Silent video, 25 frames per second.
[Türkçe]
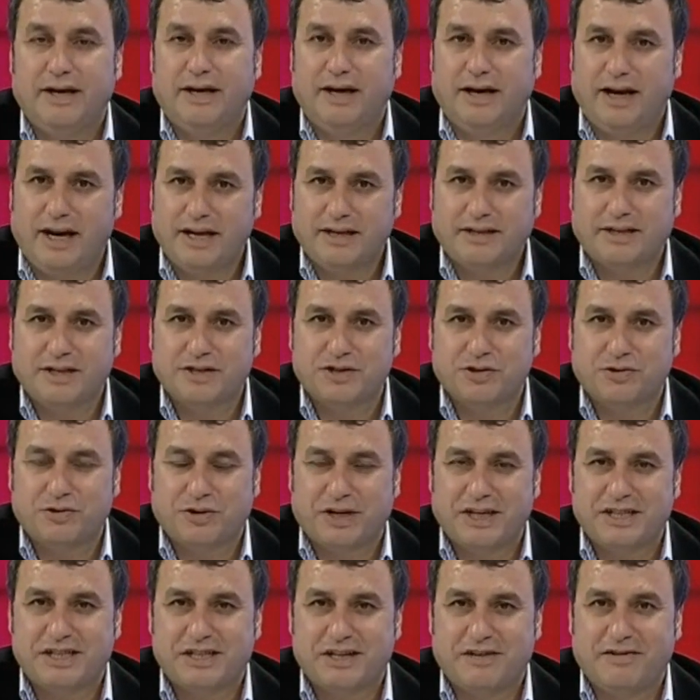Herkesi
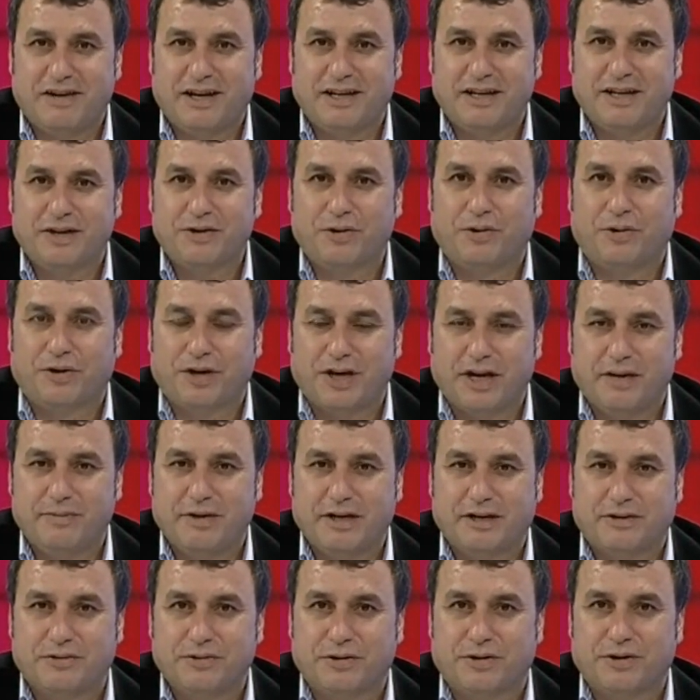güreş severleri oraya
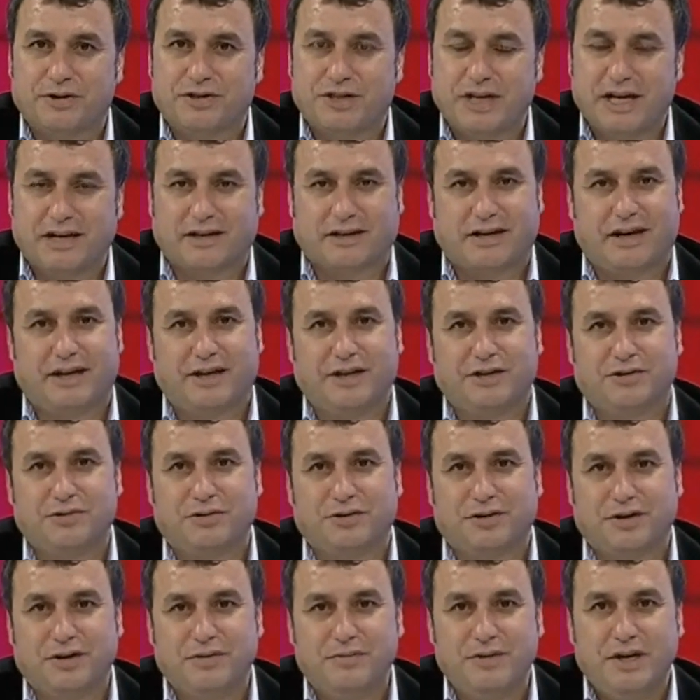bekliyoruz. Tekrar
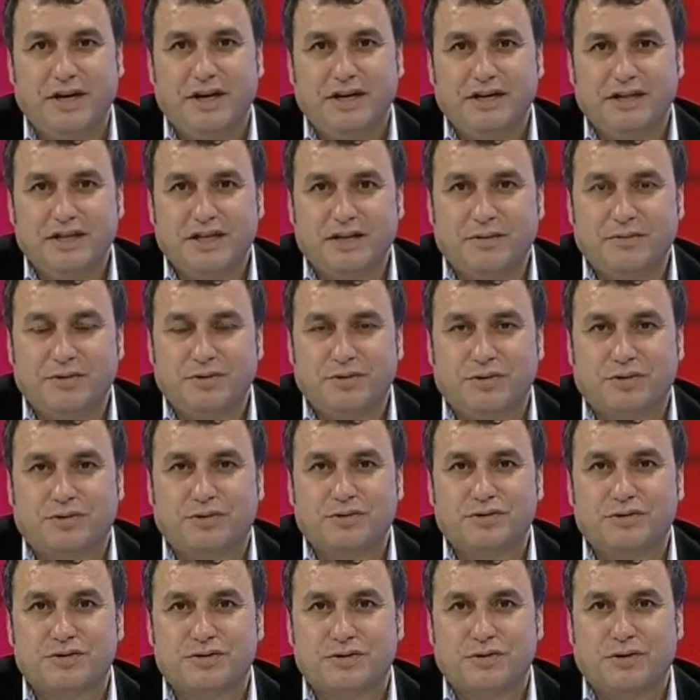ediyorum
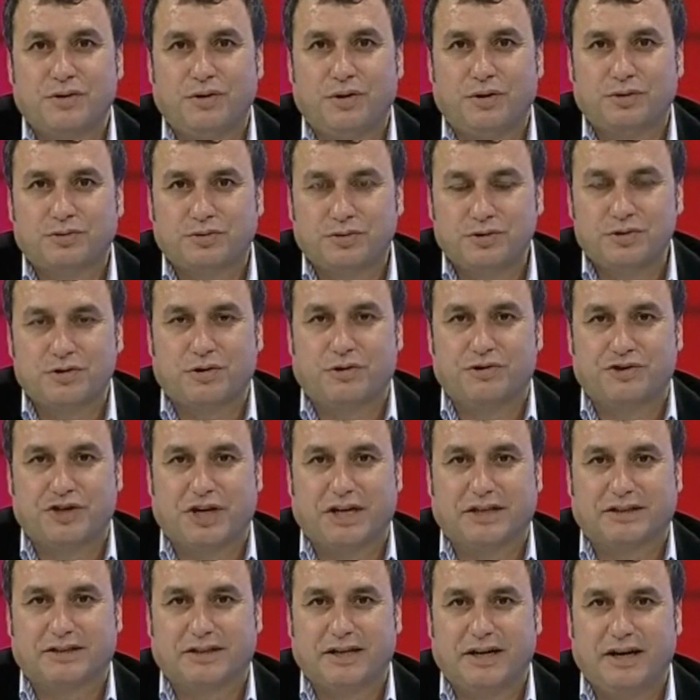29-30
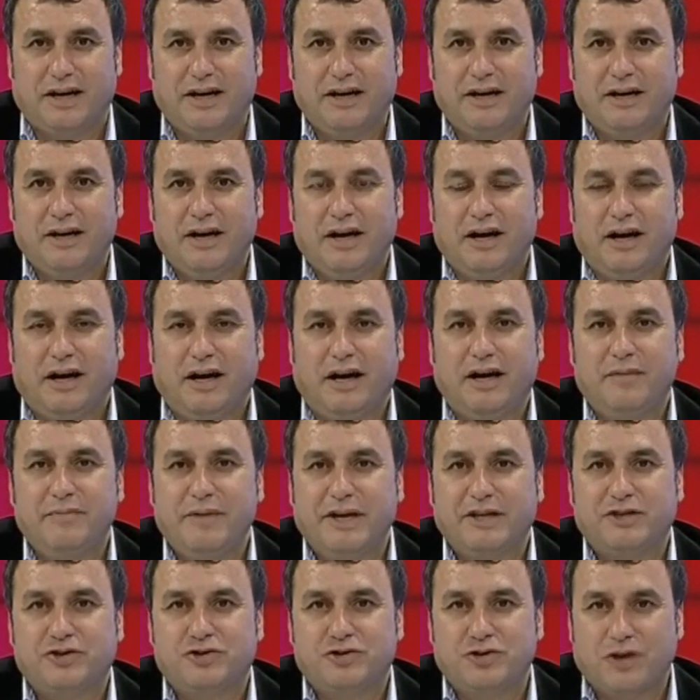Ocak'ta
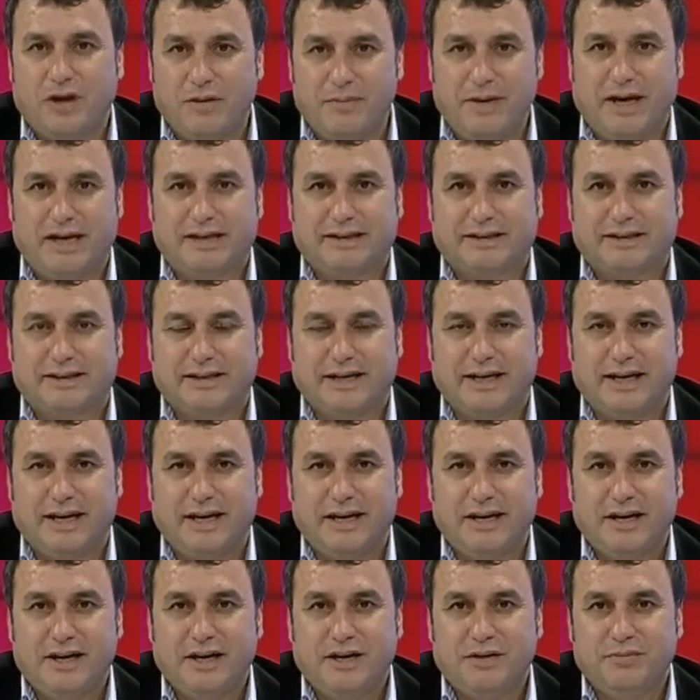Ahmet
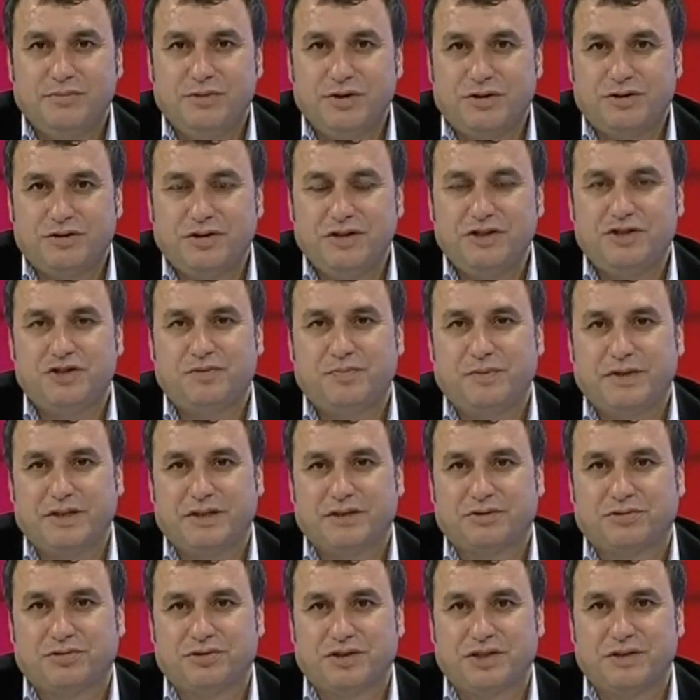Cömert'te müthiş
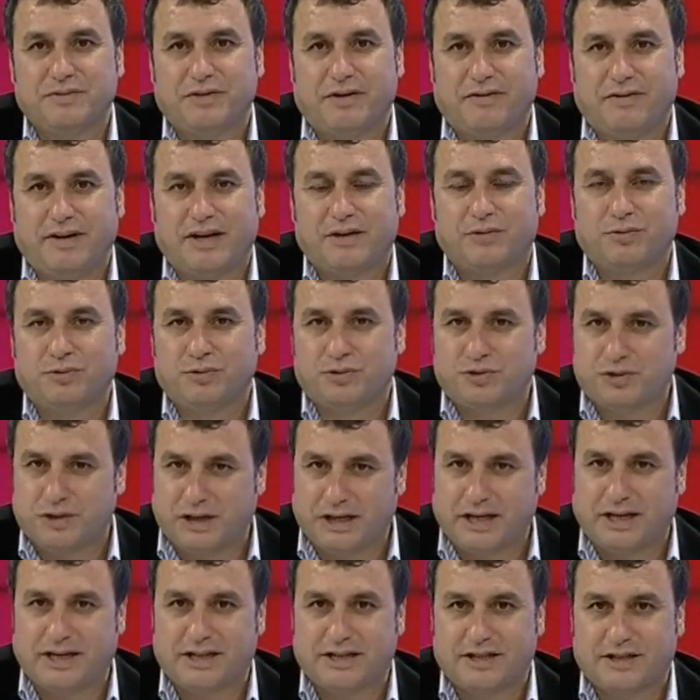bir turnuva var.
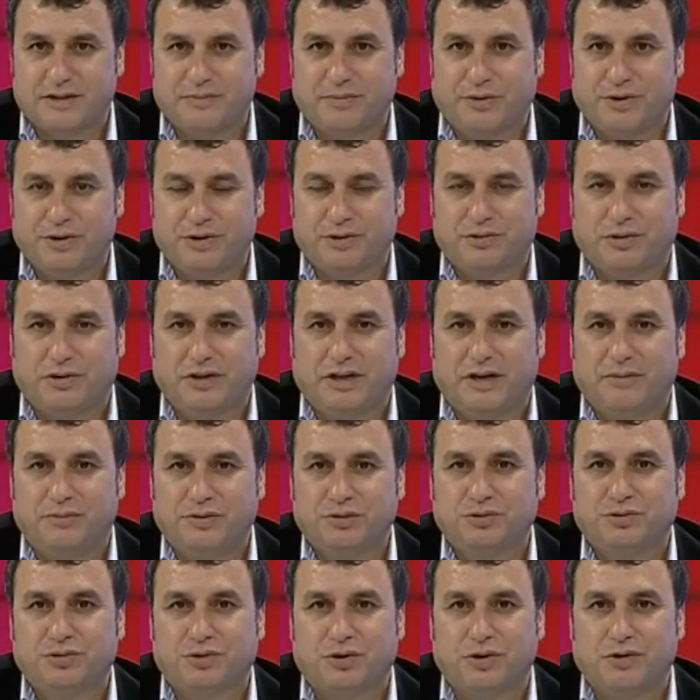Uluslararası boyut olan
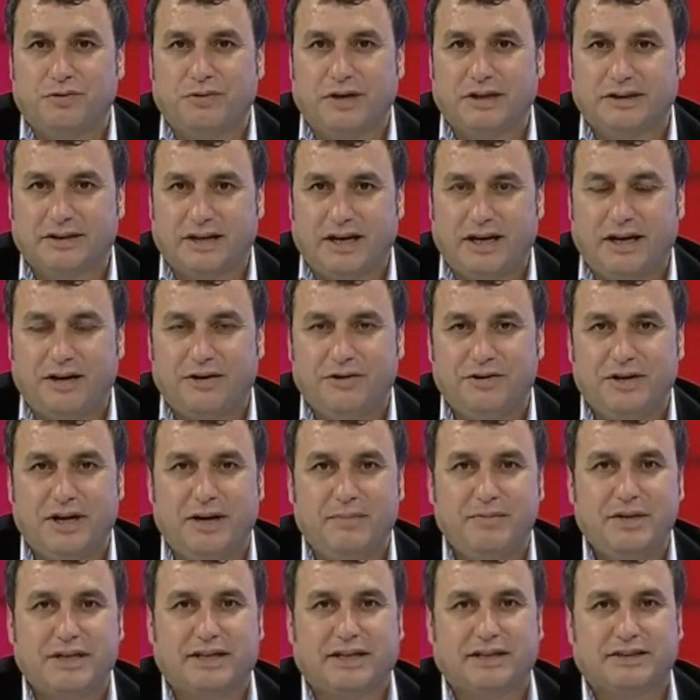bu turnuvada
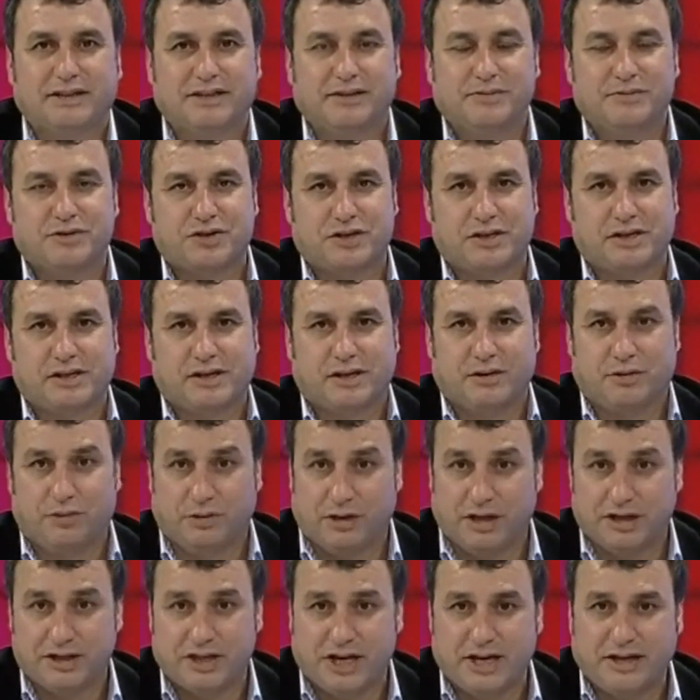önemli katılımcı
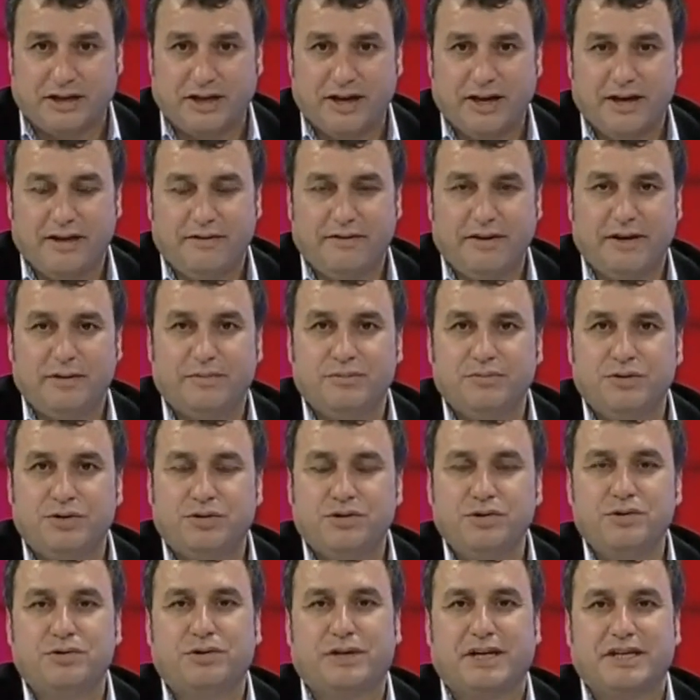olacak ve
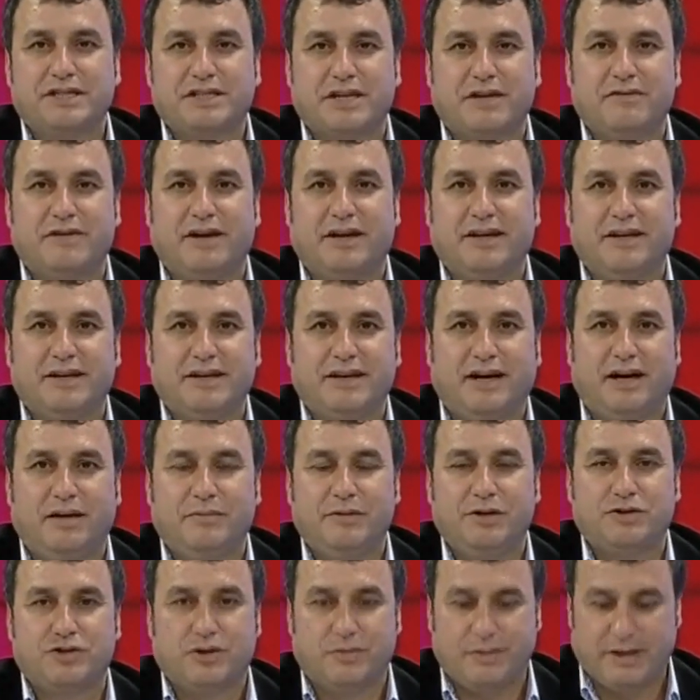bütün güreş severleri
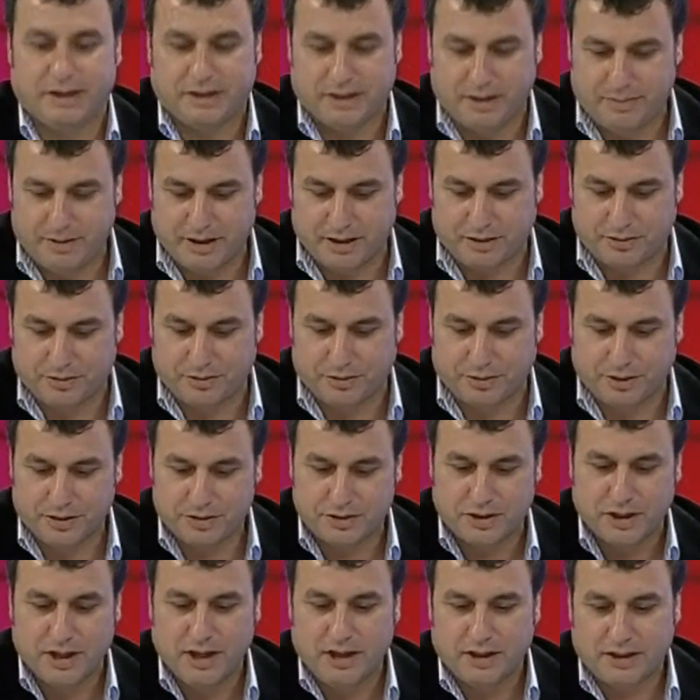Ahmet Cömert'e
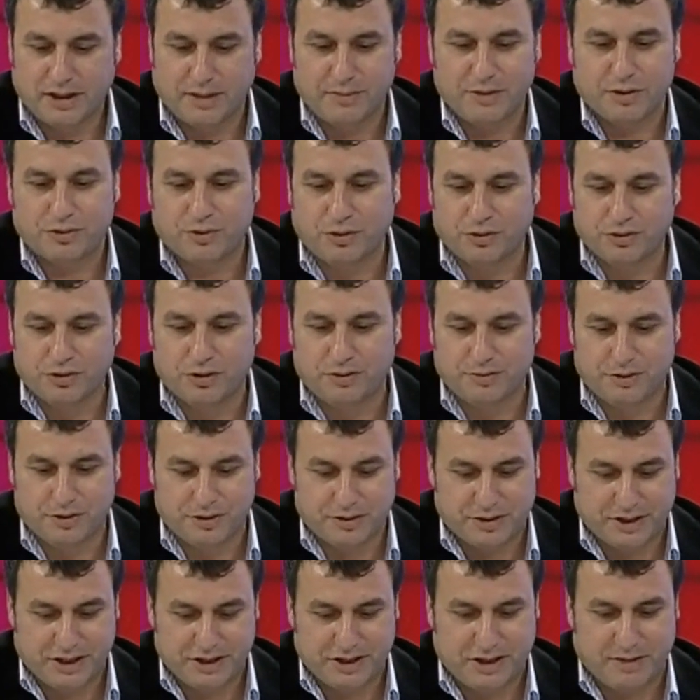bekliyoruz. Tabii
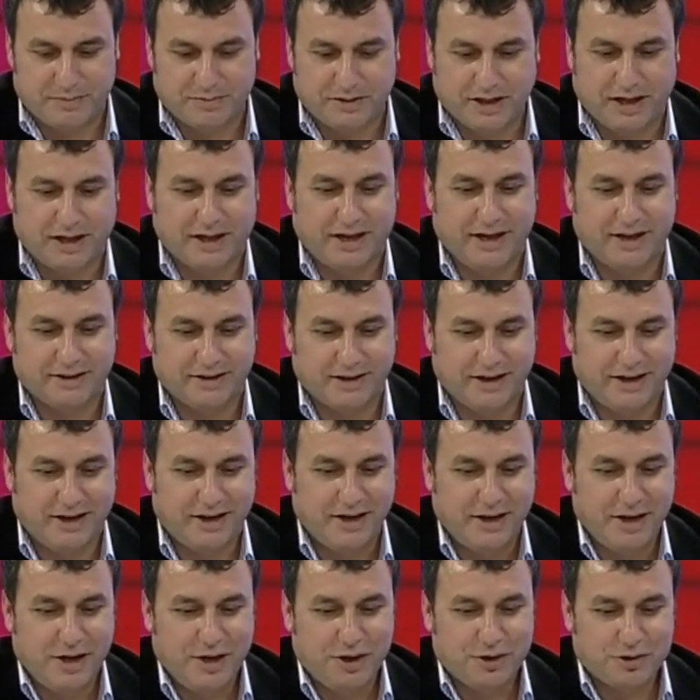konuğumuz Recep Kara'ya
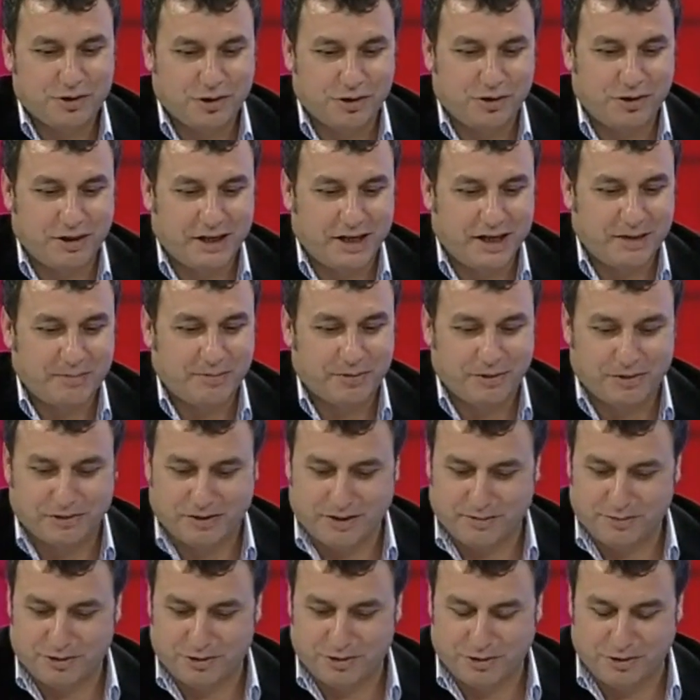da son olarak
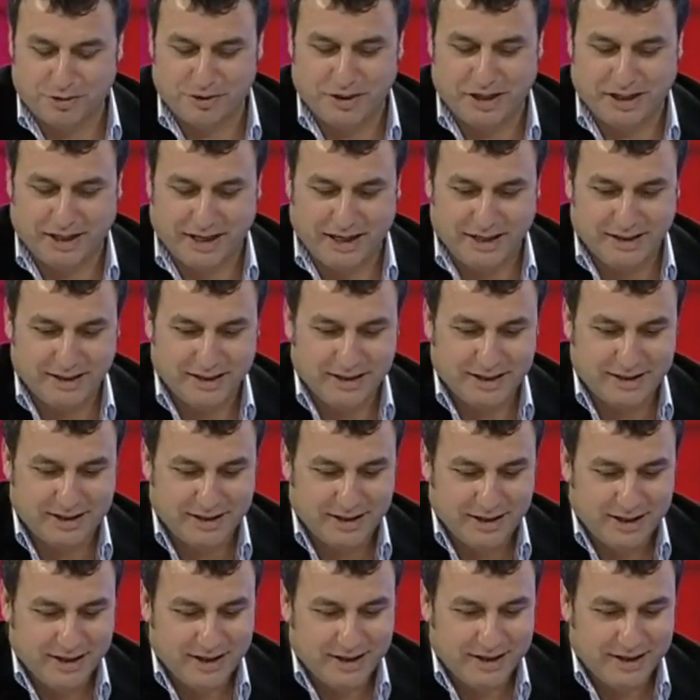programın sonuna geldik.